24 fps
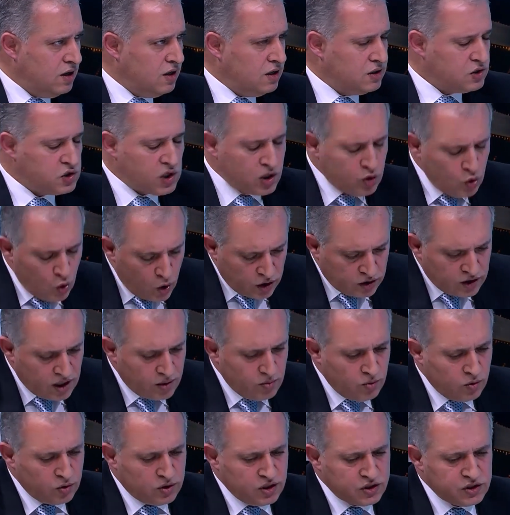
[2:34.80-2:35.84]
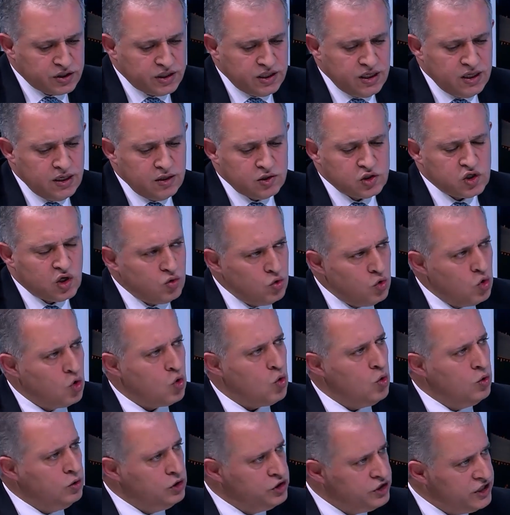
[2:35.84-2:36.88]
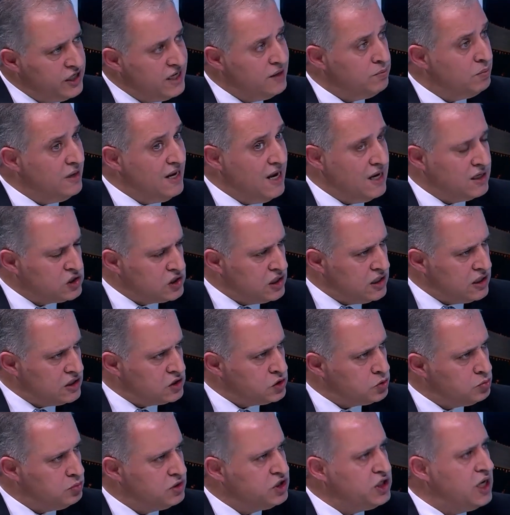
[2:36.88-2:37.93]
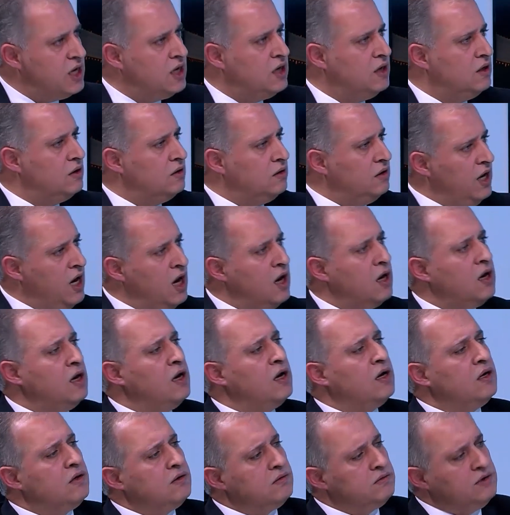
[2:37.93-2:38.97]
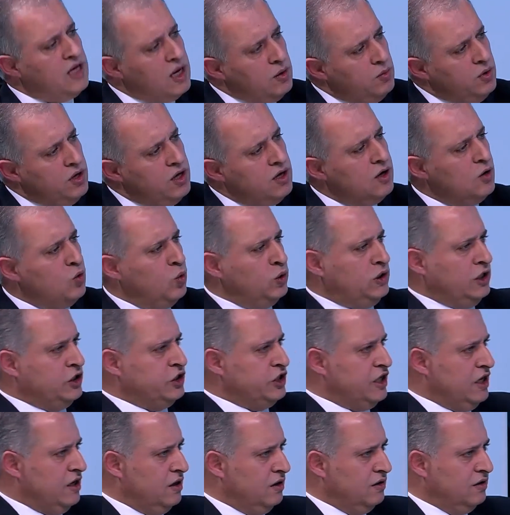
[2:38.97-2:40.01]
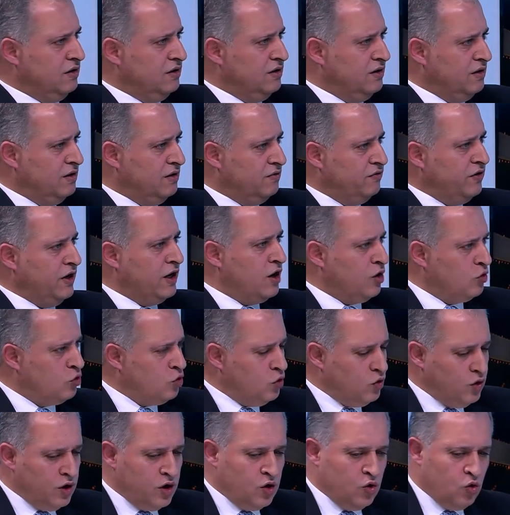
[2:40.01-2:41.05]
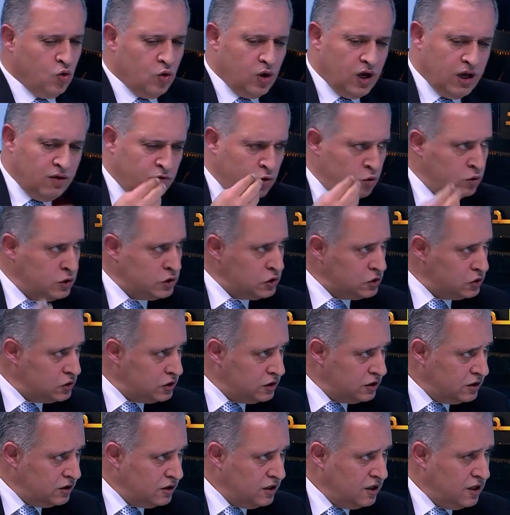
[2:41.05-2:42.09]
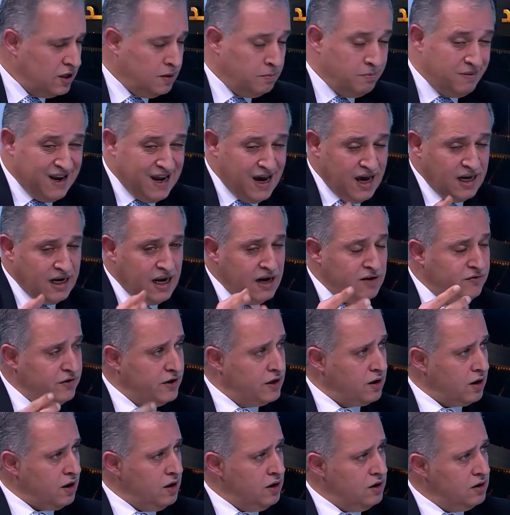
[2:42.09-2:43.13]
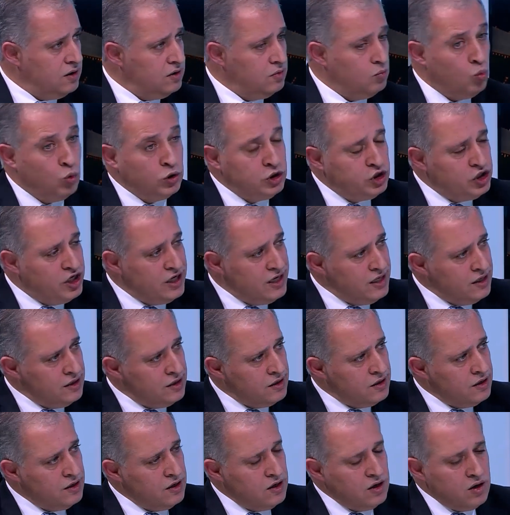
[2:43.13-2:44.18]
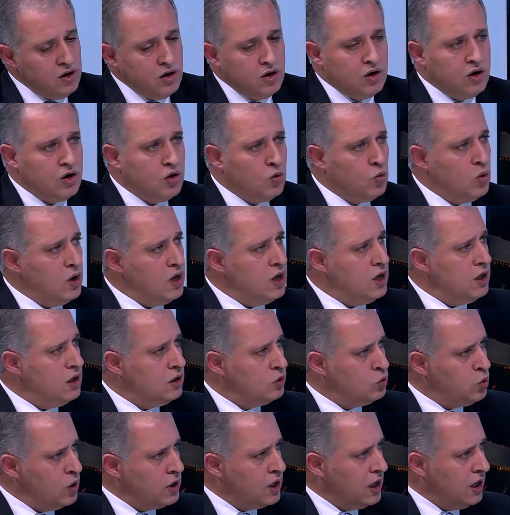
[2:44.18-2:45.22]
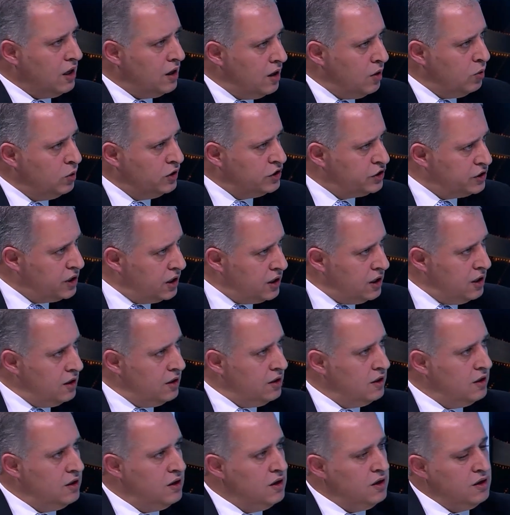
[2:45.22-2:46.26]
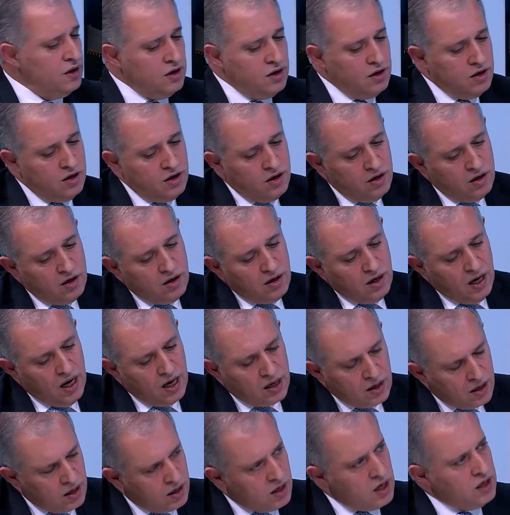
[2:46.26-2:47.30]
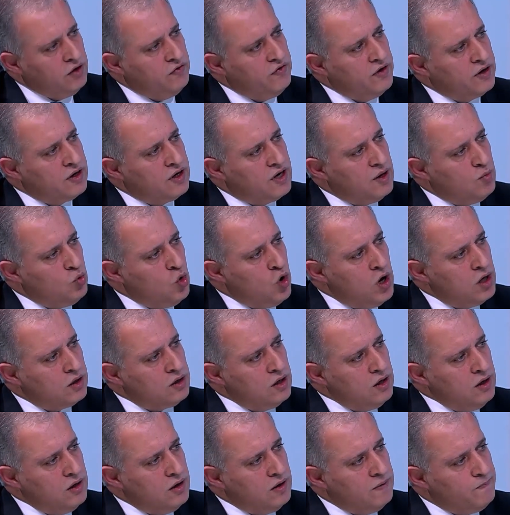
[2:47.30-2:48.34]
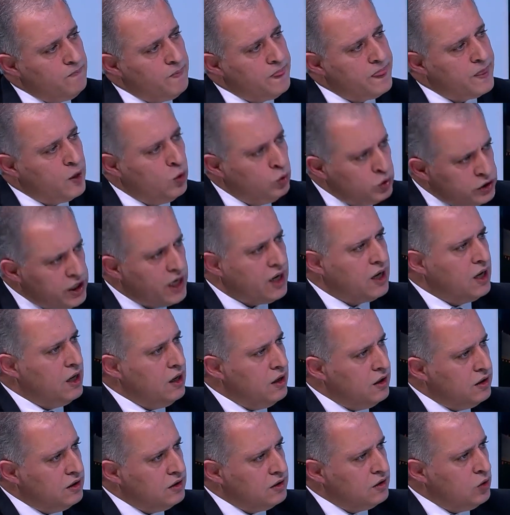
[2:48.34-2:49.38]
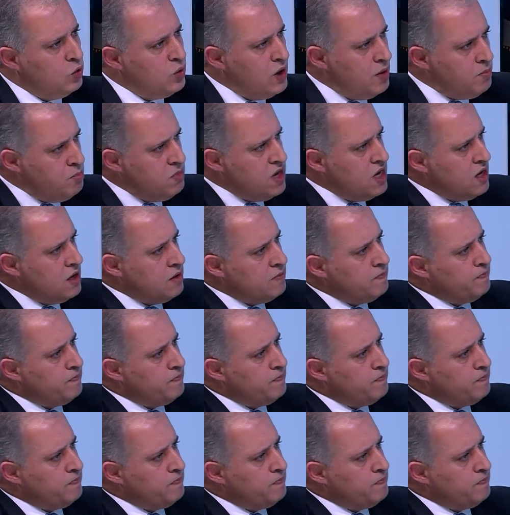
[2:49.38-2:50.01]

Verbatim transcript: صندوق التنميه والتشغيل صندوق انشئ بالاساس مشان يحقق تنميه وتشغيل فكرته انه هاي فلوس بناء على فكره مجديه وتوكل على الله واشتغل حقق هدفك كمواطن وشغل ونمي